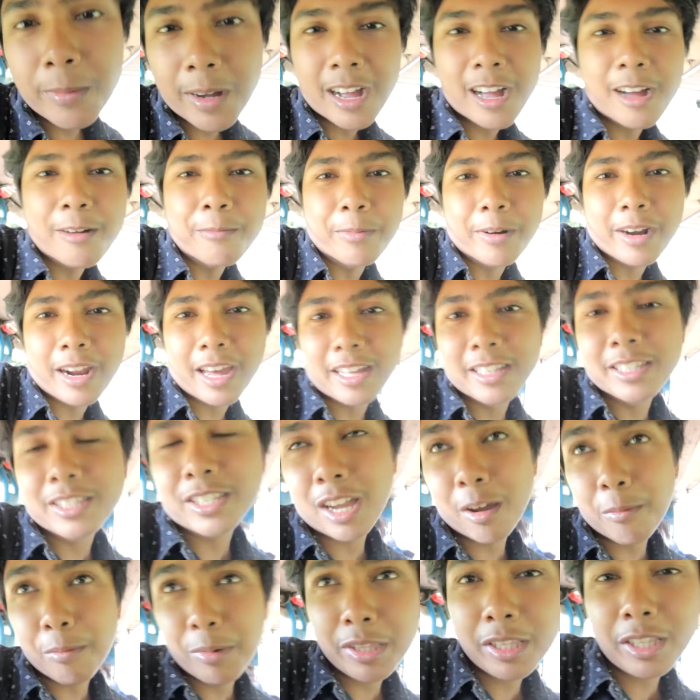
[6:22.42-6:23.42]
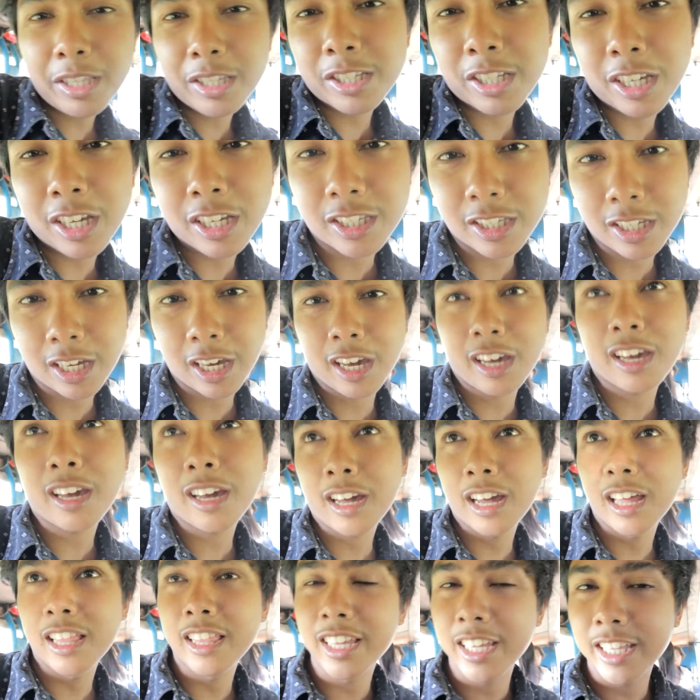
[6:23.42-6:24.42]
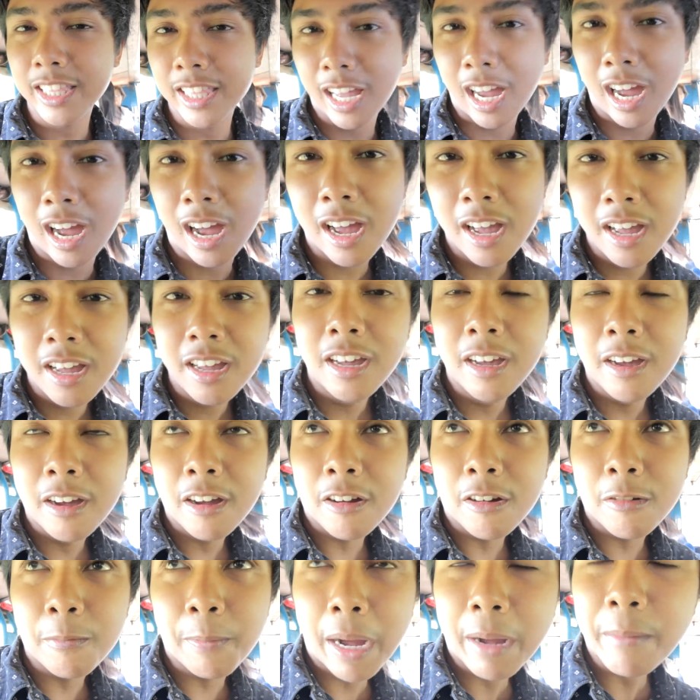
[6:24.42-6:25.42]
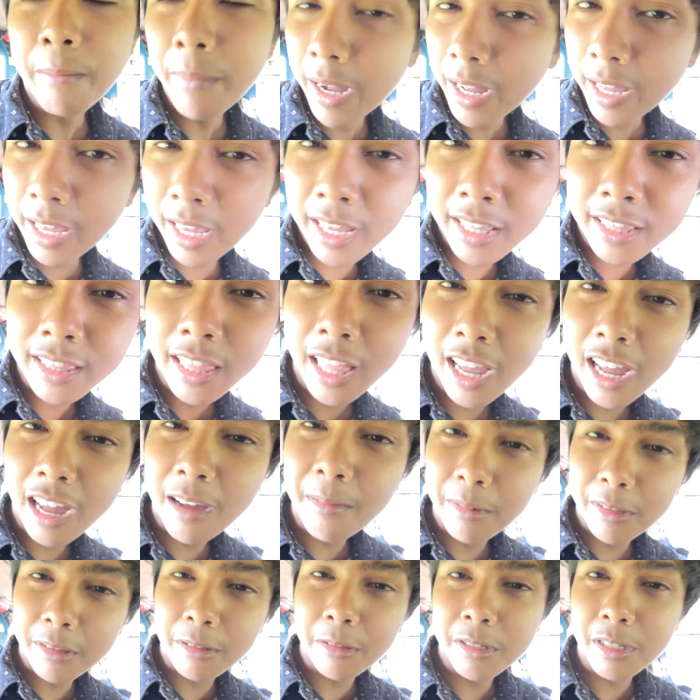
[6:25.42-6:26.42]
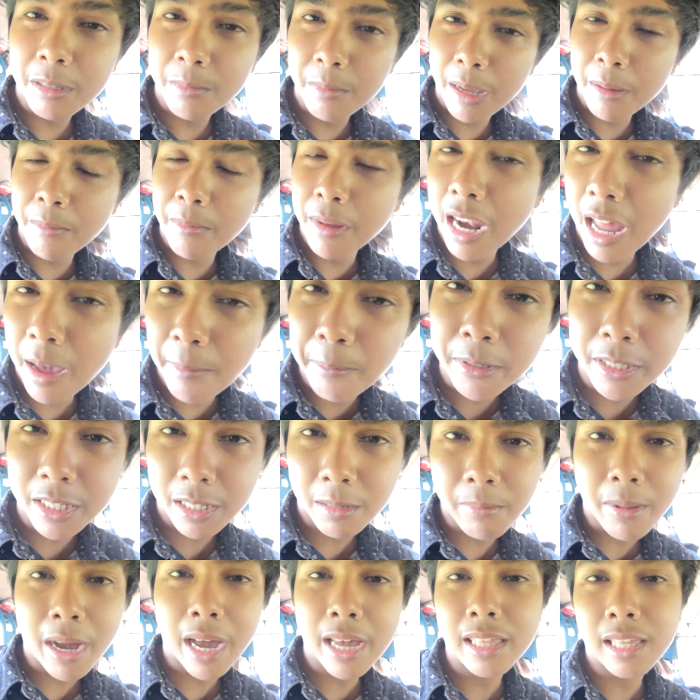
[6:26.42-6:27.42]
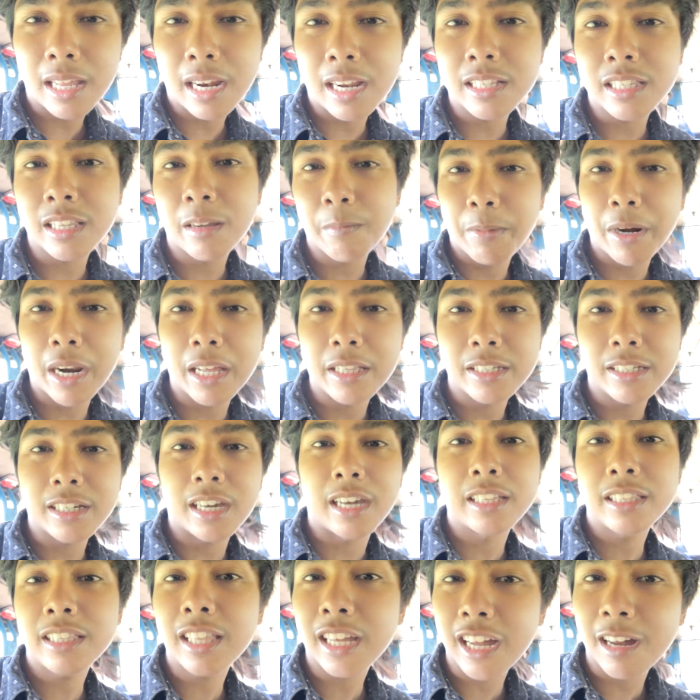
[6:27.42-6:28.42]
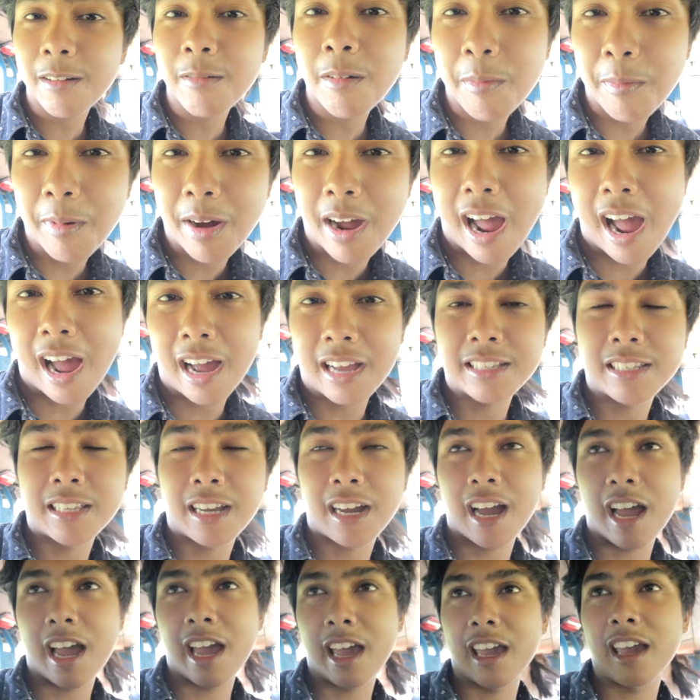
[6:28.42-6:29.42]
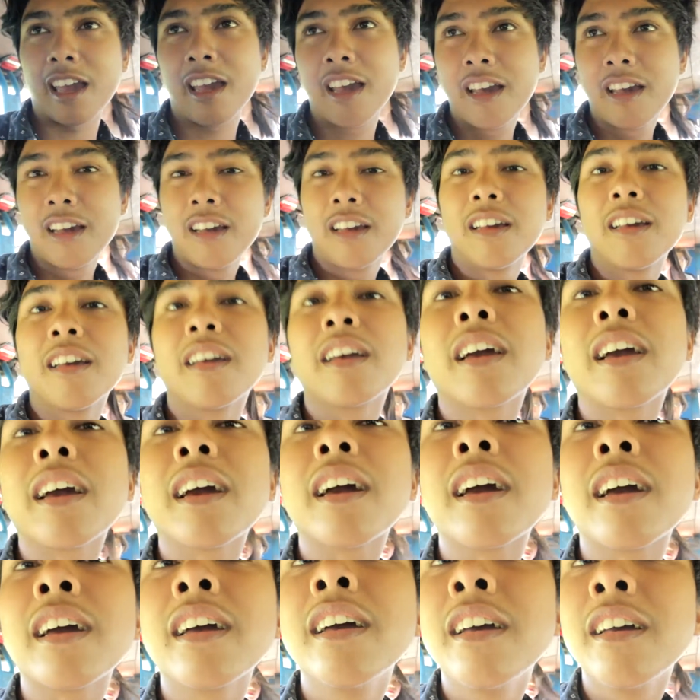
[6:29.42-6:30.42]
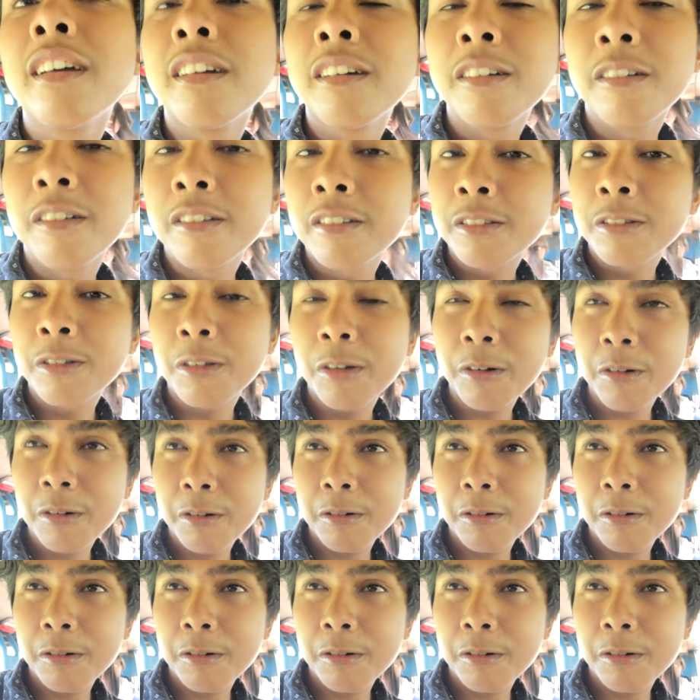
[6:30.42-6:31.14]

mga brad, sabi ni Cheche kanina, pag maghihintay kami doon sa may malapit sa bahay nila sa Francia, hindi kami makakasakay. So,